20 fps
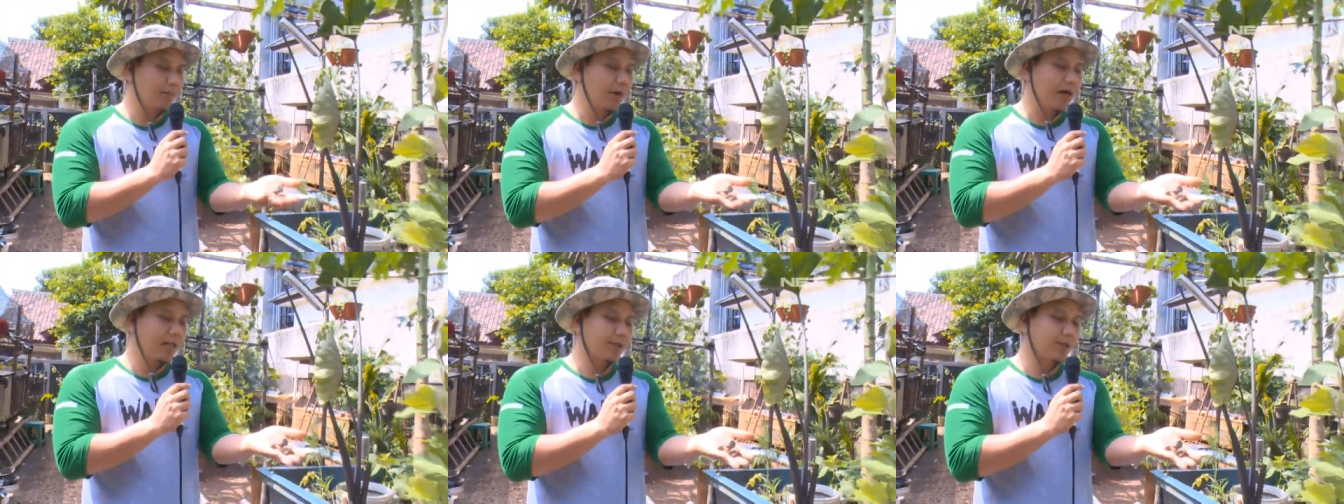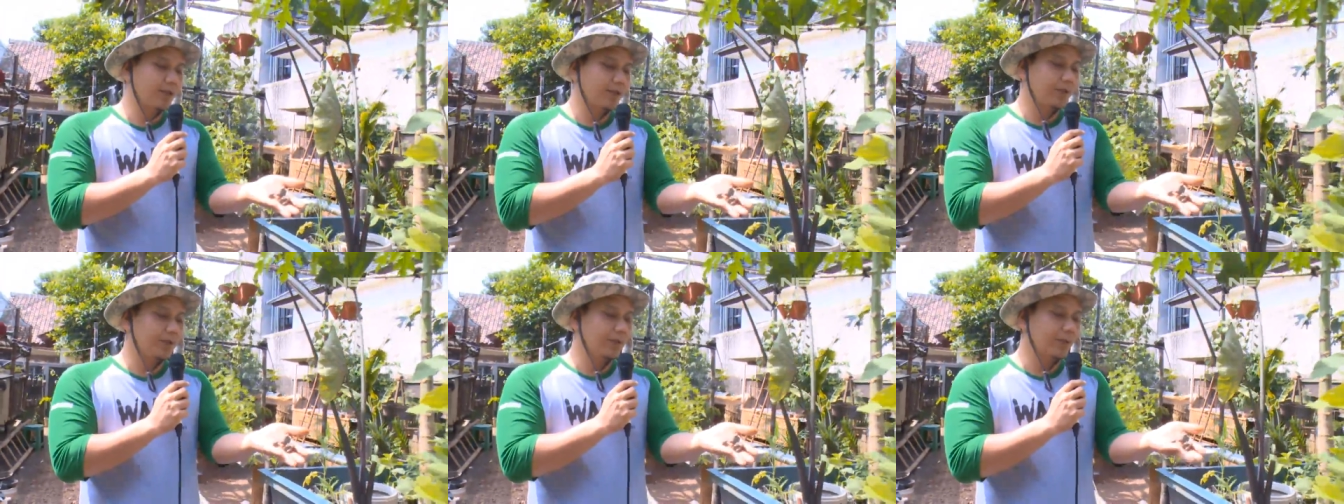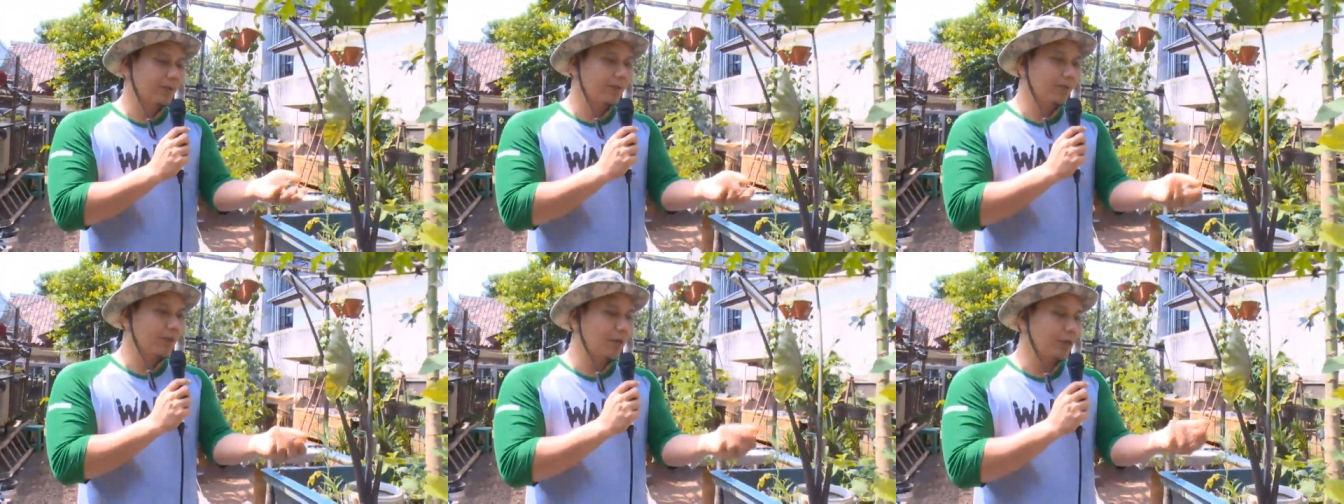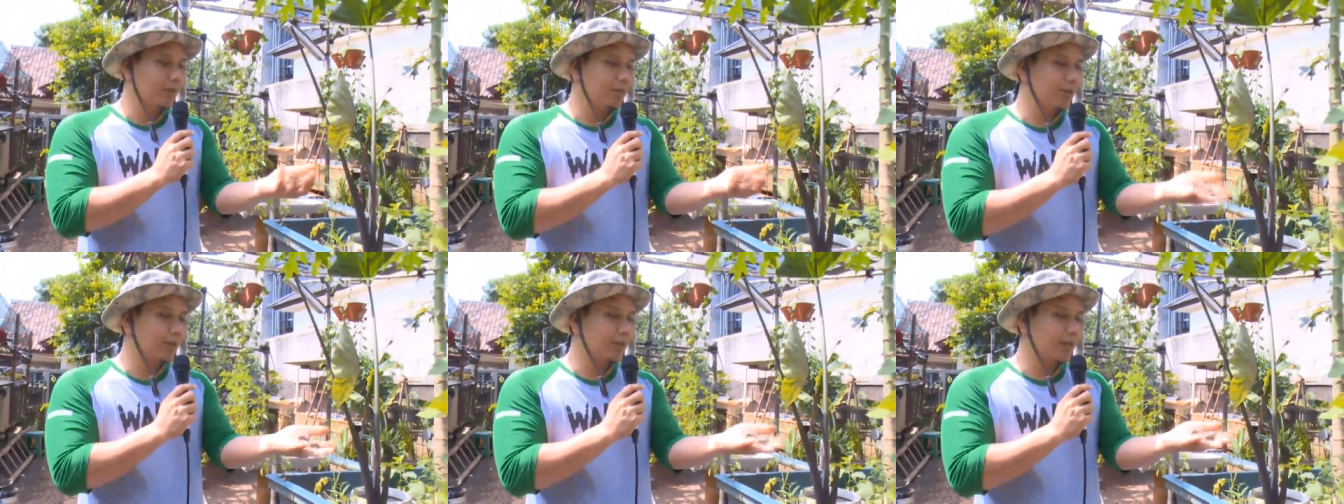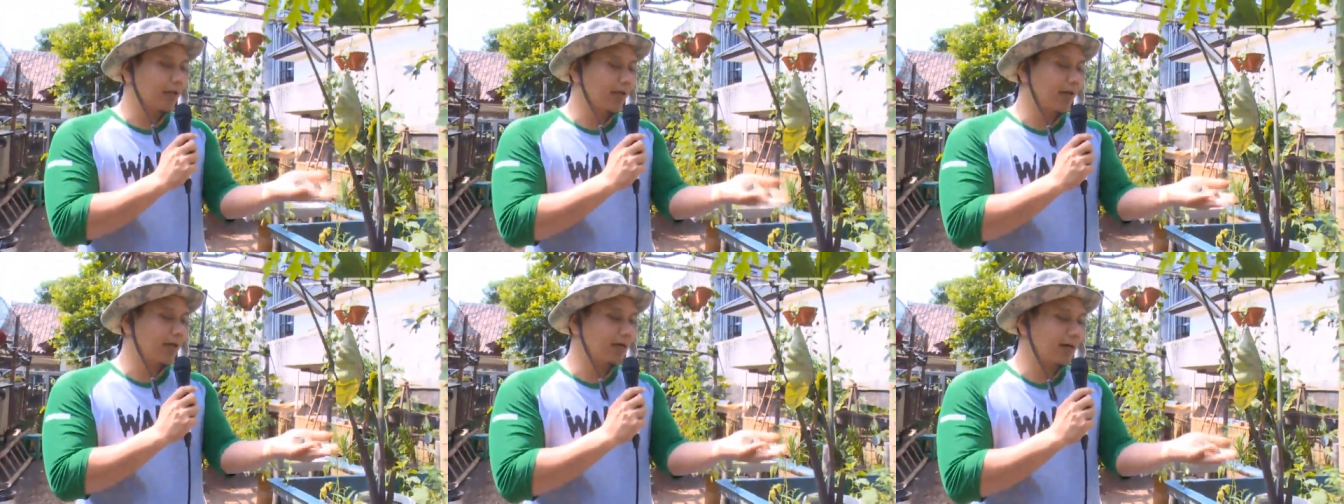batu walaupun
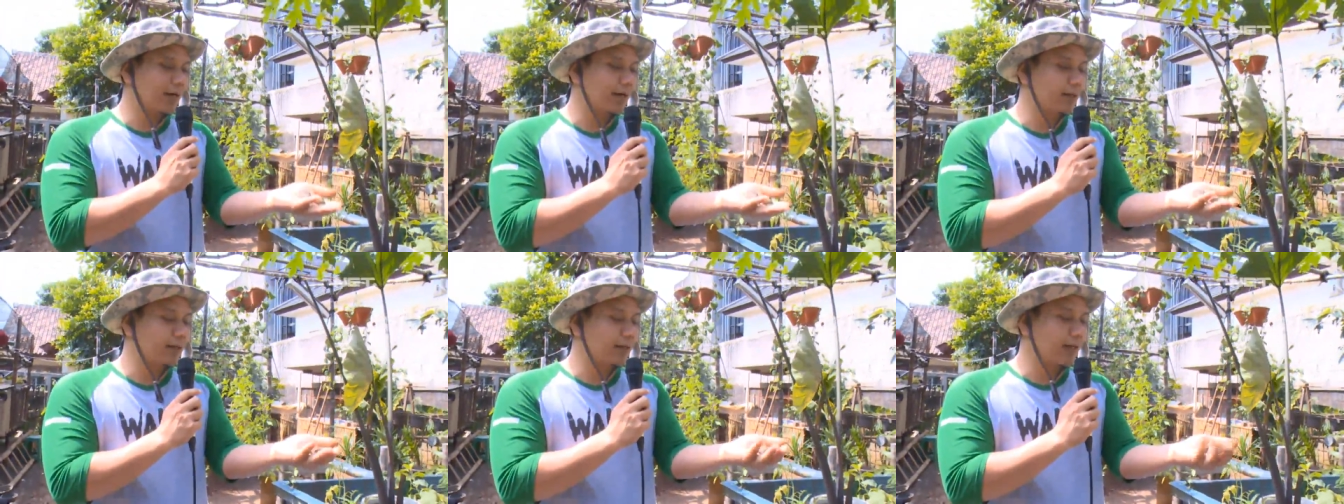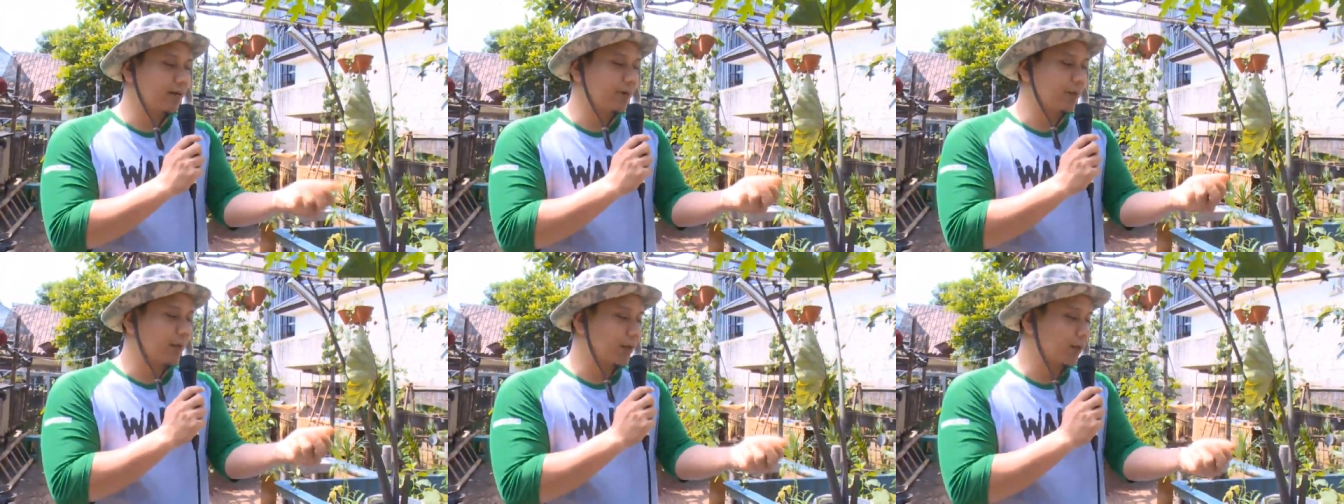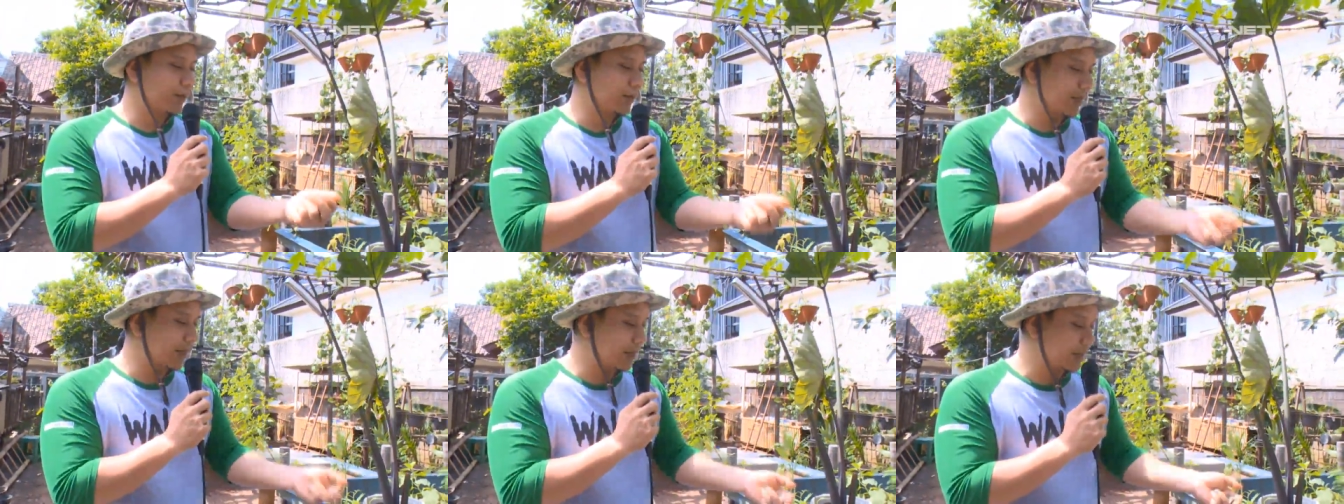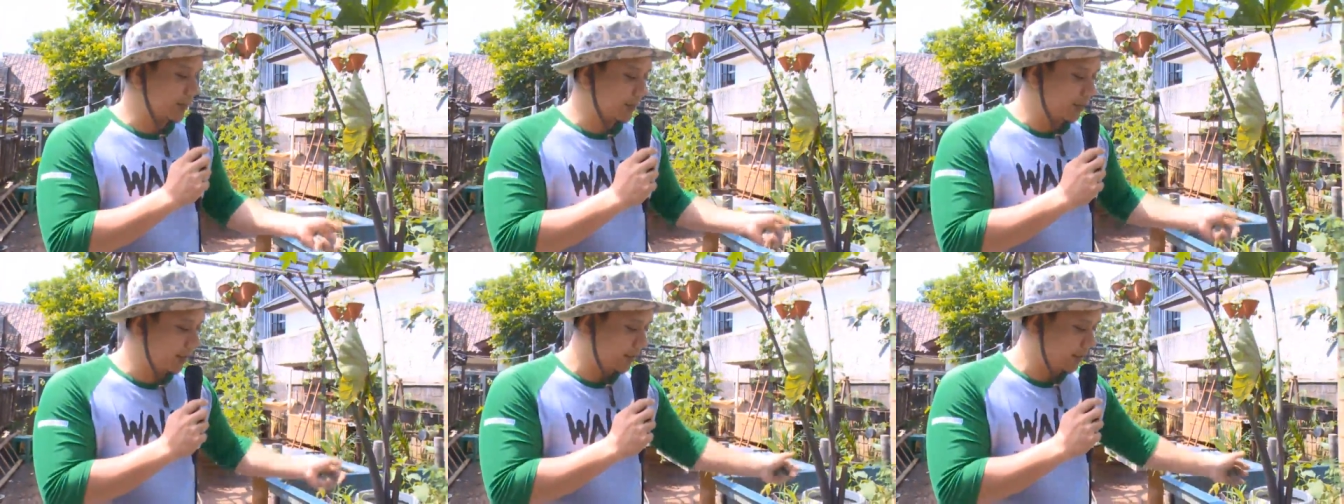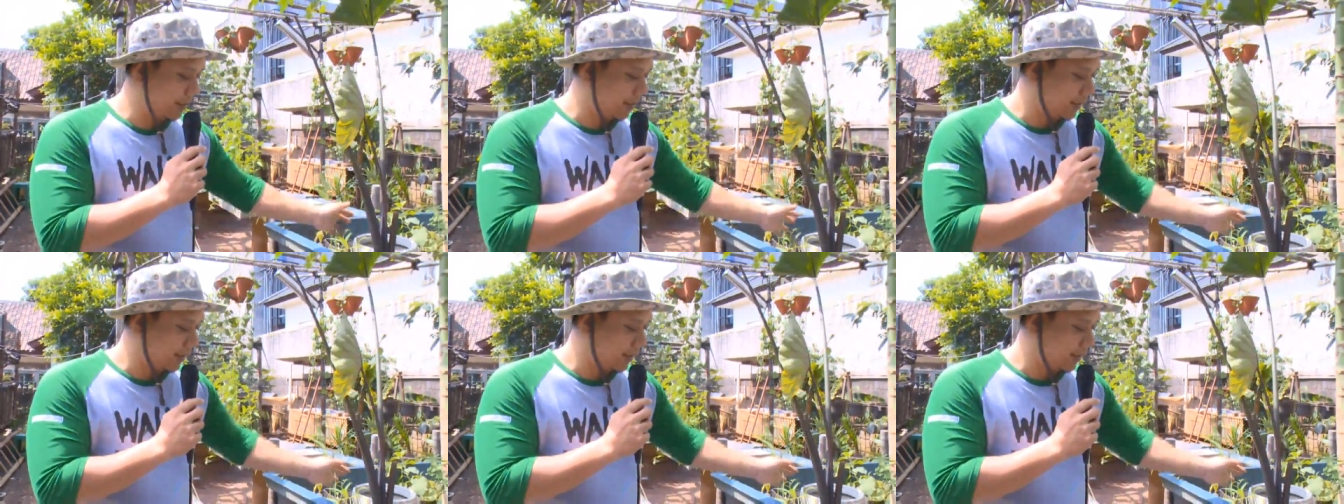tak tanpa nutrisi